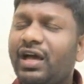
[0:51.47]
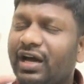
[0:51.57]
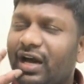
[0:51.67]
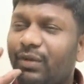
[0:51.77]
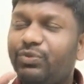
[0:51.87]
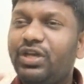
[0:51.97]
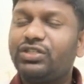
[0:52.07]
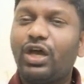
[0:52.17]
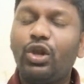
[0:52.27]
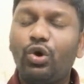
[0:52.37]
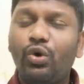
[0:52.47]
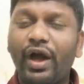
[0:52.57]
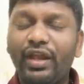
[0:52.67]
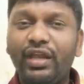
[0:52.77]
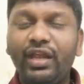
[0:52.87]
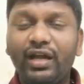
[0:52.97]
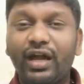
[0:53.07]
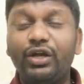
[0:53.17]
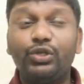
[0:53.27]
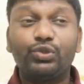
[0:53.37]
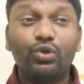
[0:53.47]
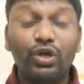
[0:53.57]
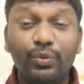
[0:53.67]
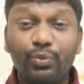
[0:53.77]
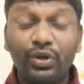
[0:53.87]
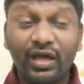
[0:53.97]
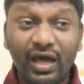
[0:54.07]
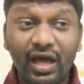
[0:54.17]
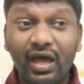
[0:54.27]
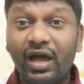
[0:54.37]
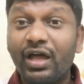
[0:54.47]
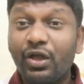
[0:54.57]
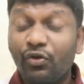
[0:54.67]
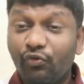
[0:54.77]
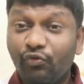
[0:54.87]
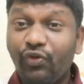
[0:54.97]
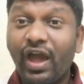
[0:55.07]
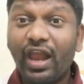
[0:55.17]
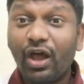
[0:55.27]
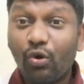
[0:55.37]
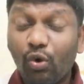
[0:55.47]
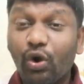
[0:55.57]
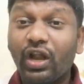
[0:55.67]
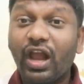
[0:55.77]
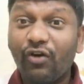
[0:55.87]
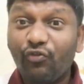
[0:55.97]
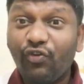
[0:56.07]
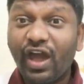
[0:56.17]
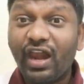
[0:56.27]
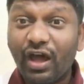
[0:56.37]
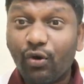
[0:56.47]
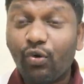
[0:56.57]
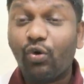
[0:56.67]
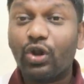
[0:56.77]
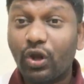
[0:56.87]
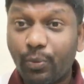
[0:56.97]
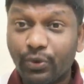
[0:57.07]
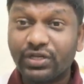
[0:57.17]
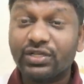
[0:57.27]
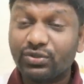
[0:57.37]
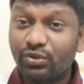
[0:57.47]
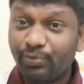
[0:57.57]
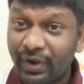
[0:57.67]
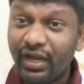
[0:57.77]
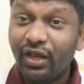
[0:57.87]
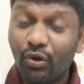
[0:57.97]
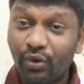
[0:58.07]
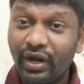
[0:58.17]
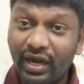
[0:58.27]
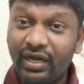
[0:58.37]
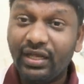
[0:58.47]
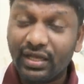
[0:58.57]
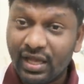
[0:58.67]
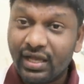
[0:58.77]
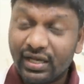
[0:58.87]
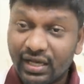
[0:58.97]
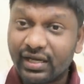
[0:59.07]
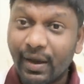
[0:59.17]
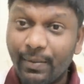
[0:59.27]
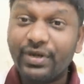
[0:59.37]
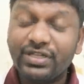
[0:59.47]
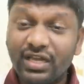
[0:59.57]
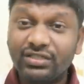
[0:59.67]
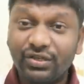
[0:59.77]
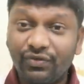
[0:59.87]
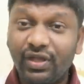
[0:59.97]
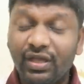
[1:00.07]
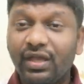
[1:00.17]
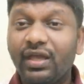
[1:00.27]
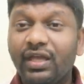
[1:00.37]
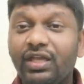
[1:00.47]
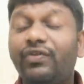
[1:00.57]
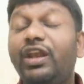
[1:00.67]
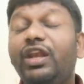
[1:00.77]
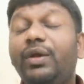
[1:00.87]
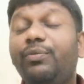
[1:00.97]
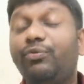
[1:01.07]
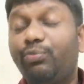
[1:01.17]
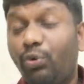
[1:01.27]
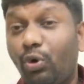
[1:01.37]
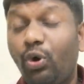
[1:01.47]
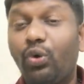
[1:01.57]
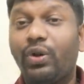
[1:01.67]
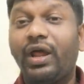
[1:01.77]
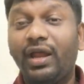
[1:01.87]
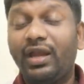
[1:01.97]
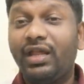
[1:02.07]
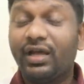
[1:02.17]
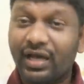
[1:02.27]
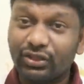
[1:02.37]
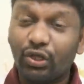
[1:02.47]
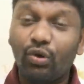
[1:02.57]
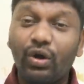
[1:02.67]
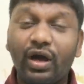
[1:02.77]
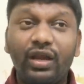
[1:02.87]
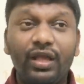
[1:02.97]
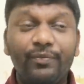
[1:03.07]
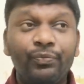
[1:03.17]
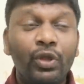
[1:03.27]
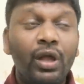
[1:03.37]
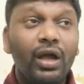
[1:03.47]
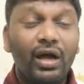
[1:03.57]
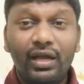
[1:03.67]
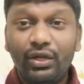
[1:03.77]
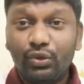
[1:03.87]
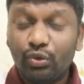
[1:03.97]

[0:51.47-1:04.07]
గల్ఫ్ దేశాల్లో అన్ని కంట్రీస్లో ఇప్పుడు ఇంకా వేల కోట్ల వేల కోట్ల ప్రొజెక్ట్స్ పెండింగ్లో ఉన్నాయండి కంప్లీట్ చేయాల్సినవి ఇవన్నీ బోల్డ్ ఉన్నాయండి ఖతర్లో కానీ ఇటు